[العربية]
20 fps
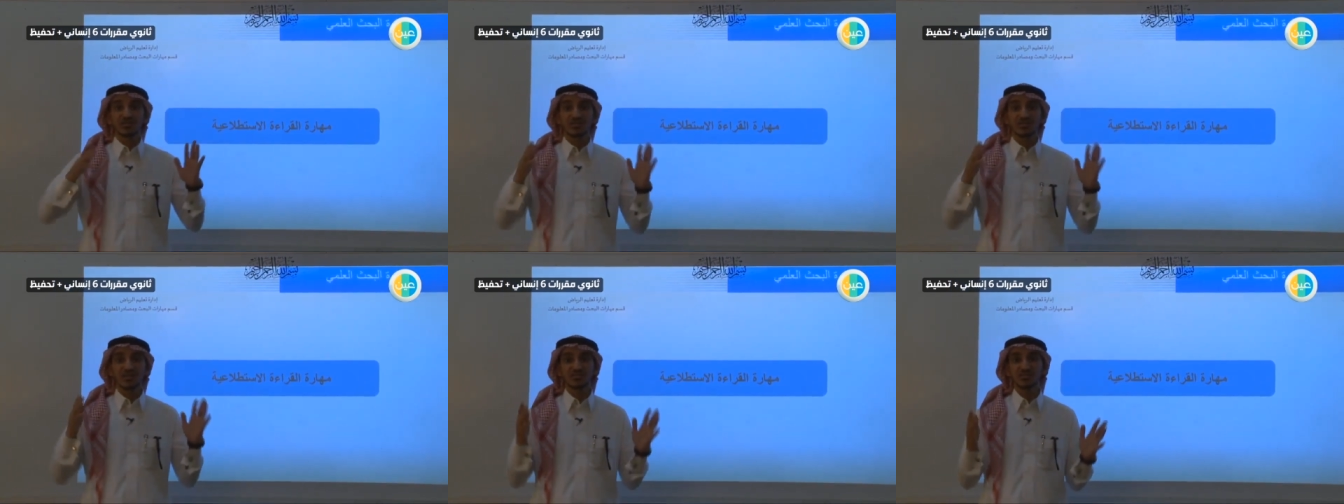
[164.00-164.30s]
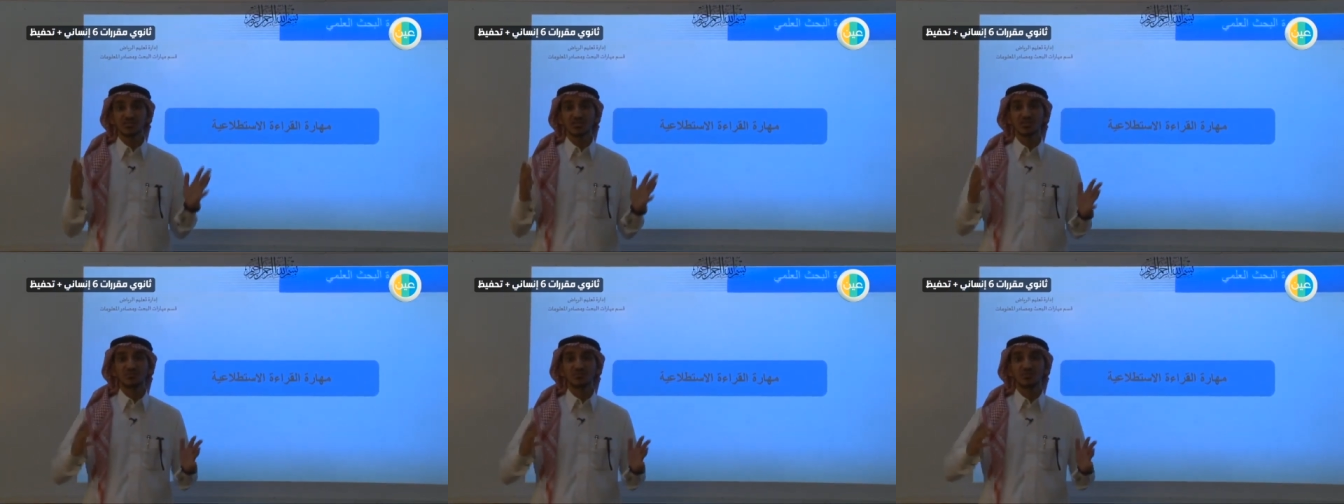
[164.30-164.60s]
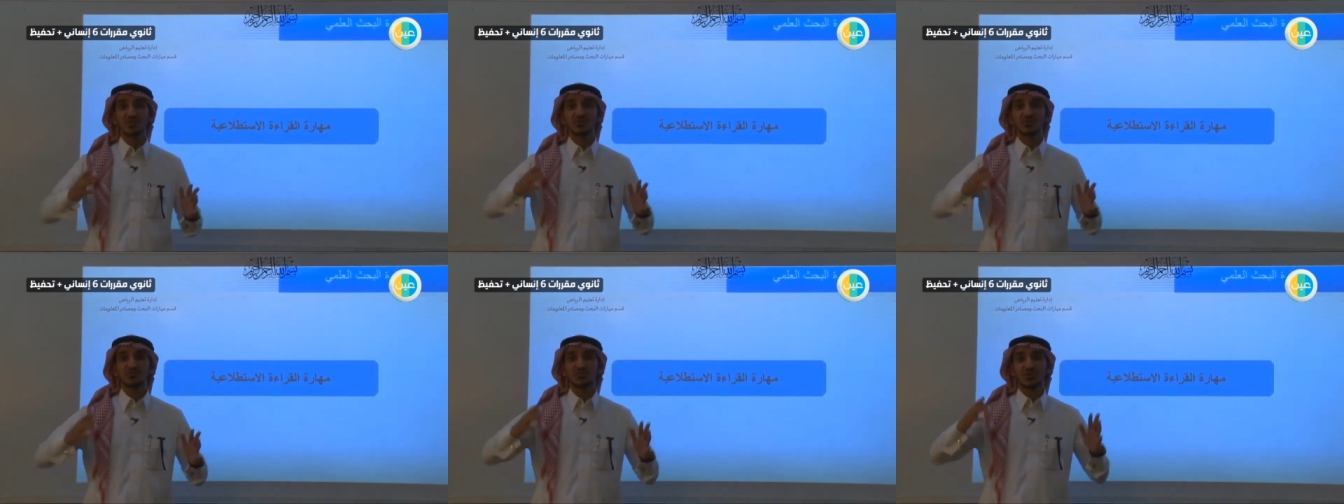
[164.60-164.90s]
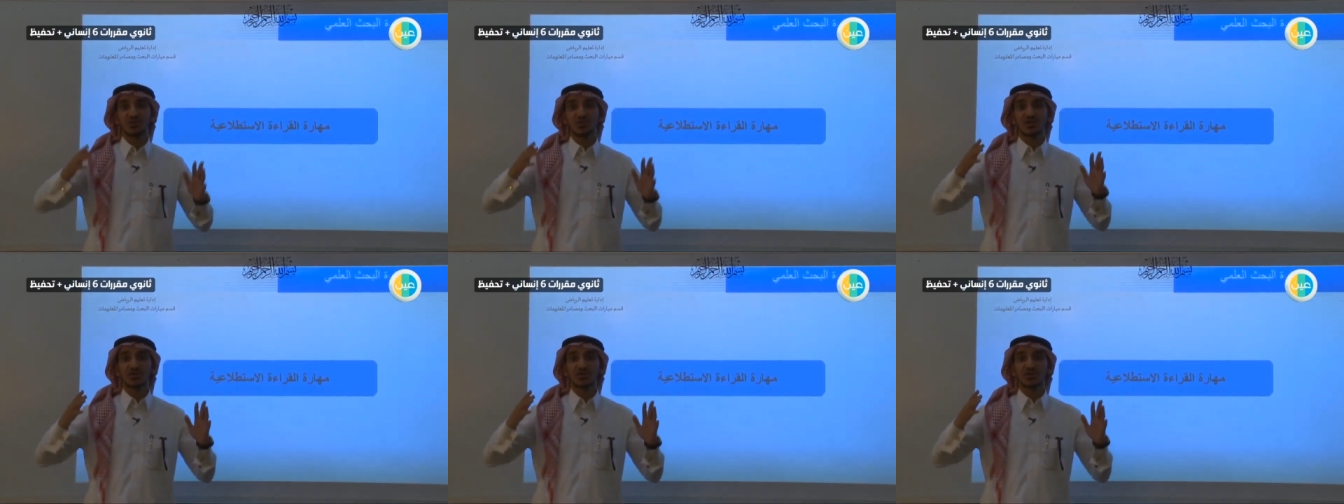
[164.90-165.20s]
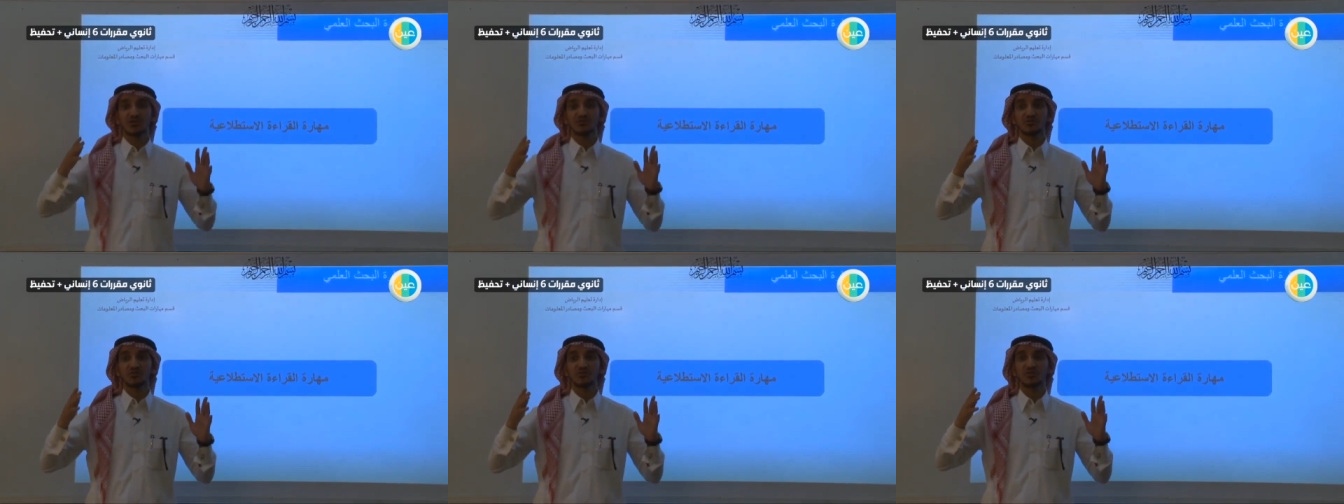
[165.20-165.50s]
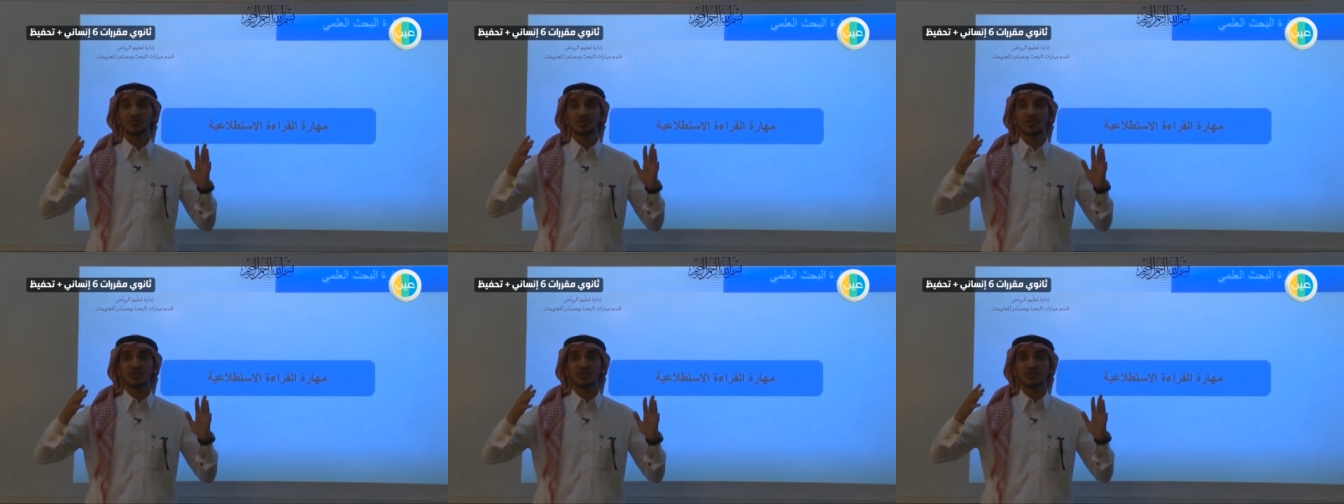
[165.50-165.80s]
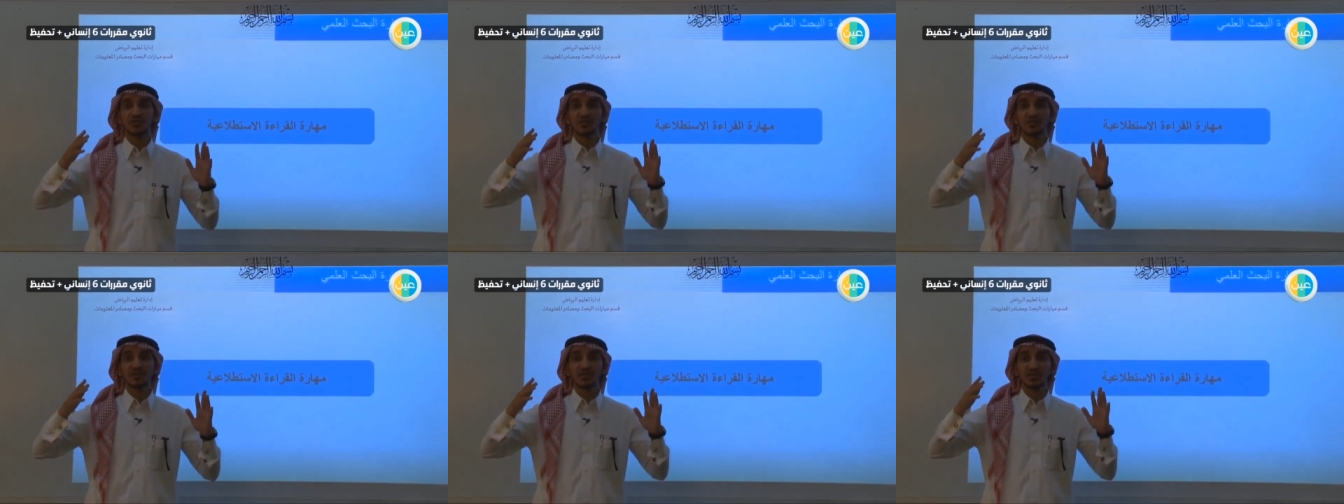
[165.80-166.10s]
تجريبي وذكرنا لكم اللي
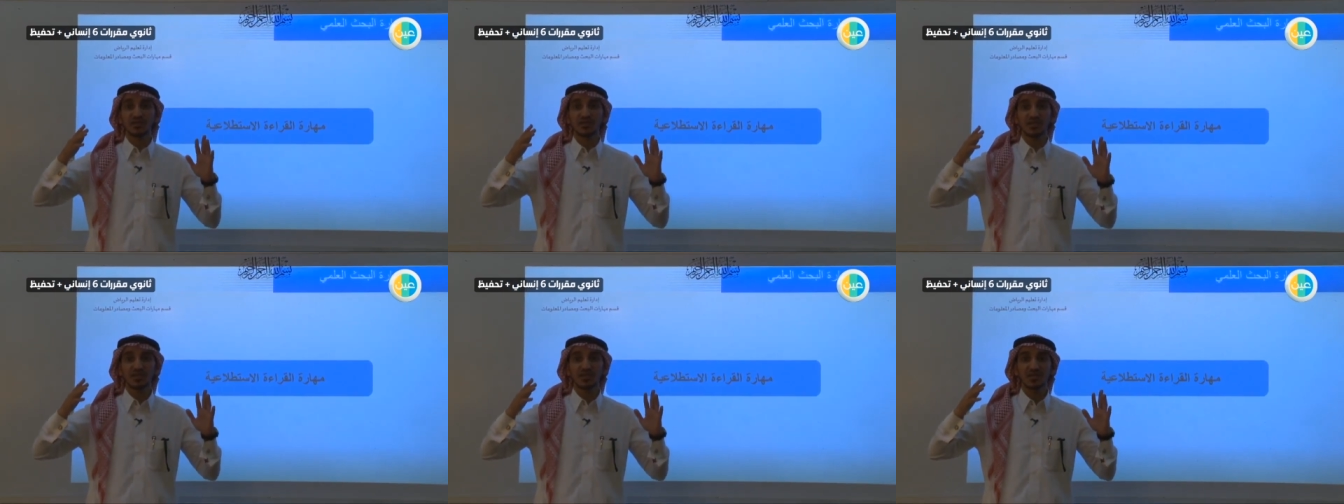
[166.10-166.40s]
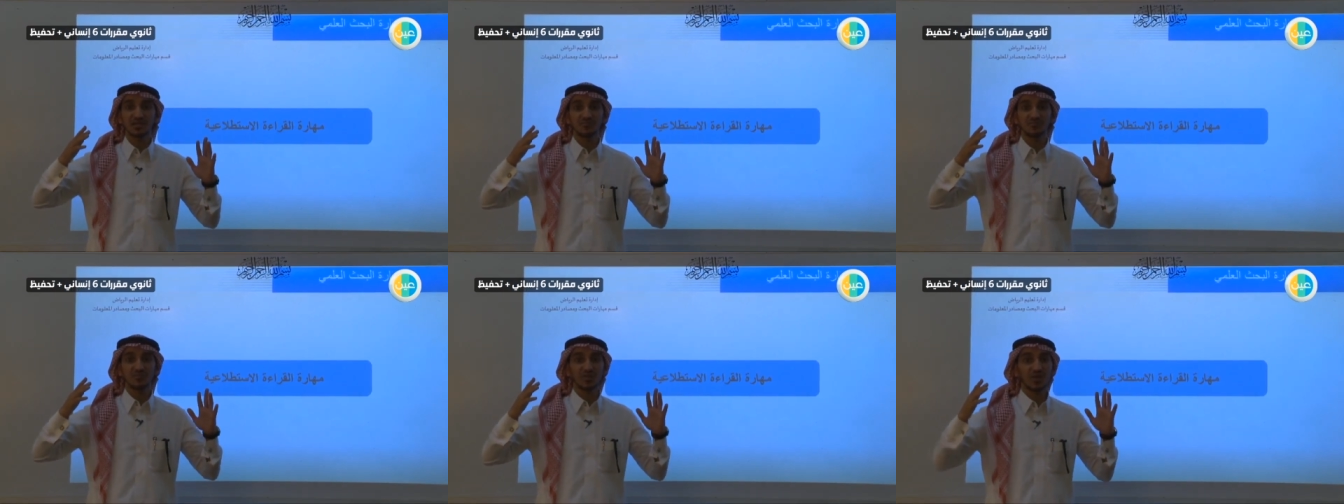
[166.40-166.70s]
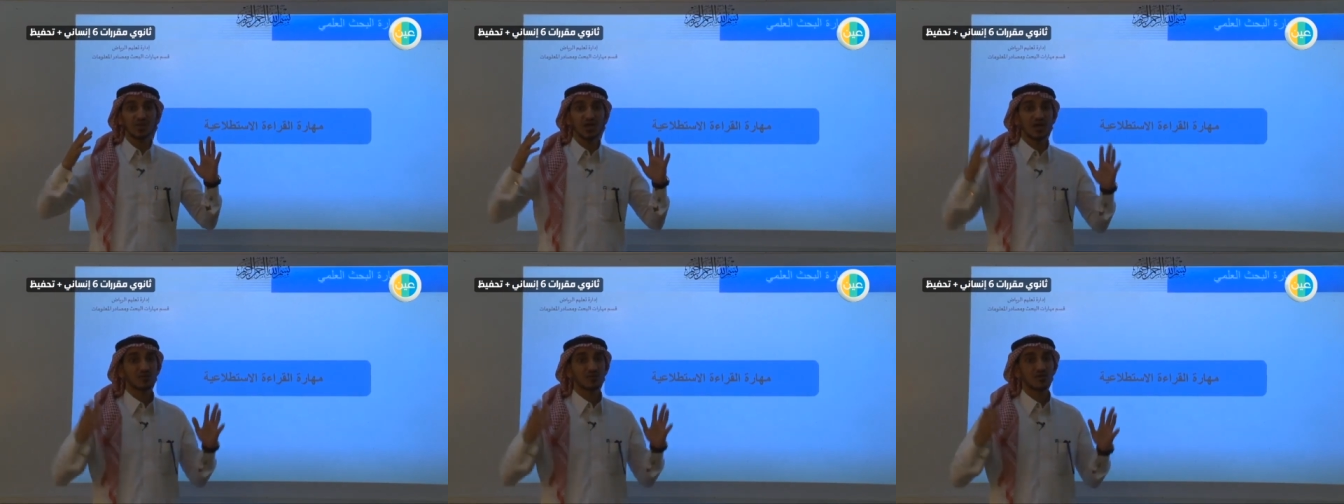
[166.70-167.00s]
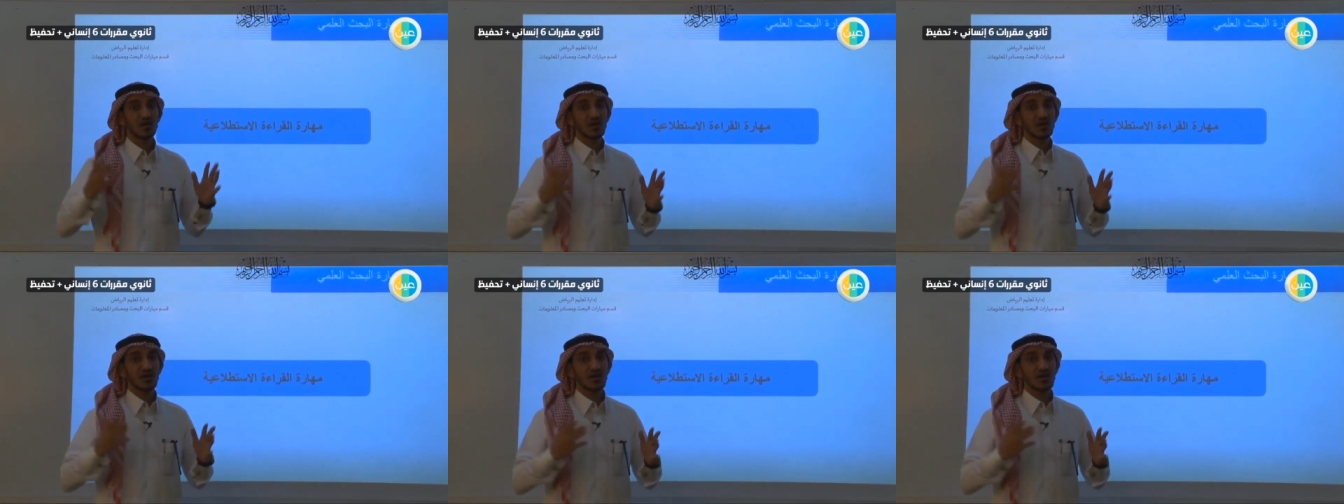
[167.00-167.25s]
يذكر لي المثال